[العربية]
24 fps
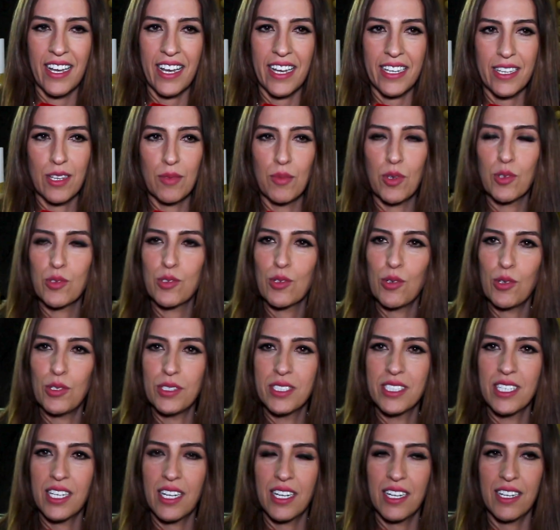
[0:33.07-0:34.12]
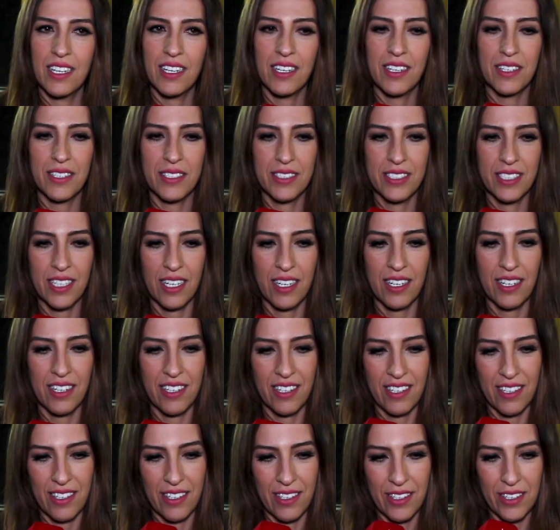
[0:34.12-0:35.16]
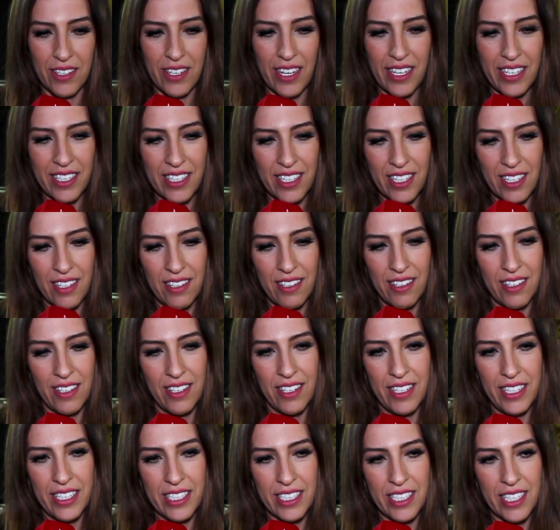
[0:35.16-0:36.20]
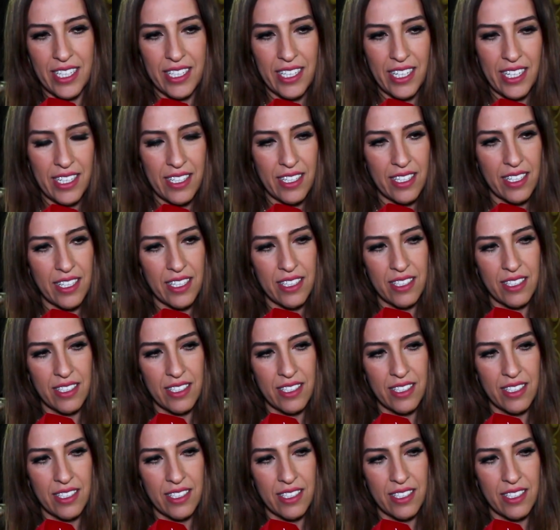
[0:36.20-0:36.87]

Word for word: هذا الموضوع ديال ديال الرحيل يعني حنا